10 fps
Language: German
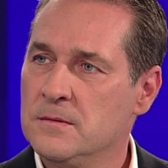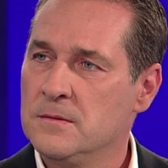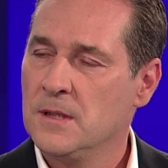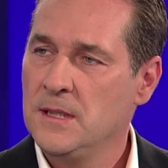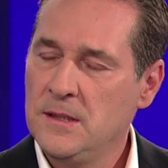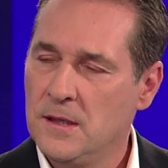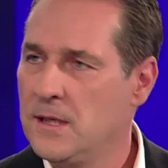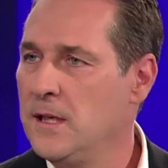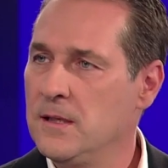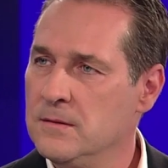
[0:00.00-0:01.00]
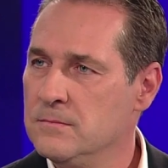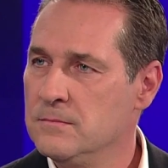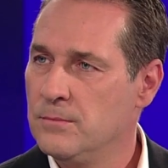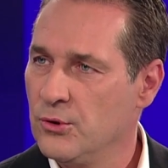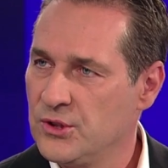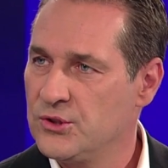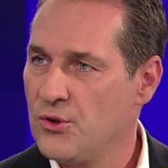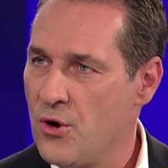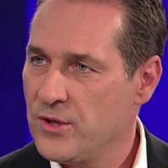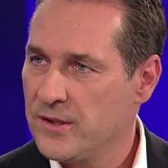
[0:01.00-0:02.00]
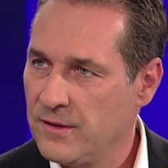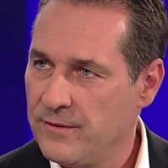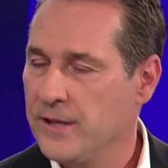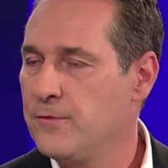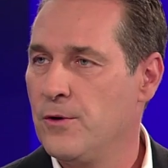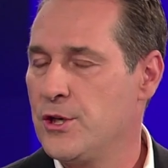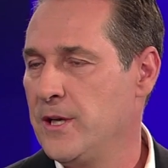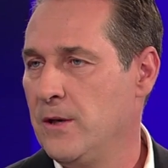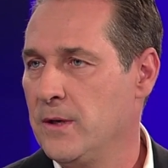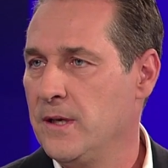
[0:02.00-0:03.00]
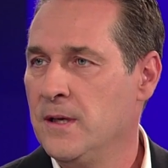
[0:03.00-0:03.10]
der inhaltlichen Positionen, der Wertvorstellungen,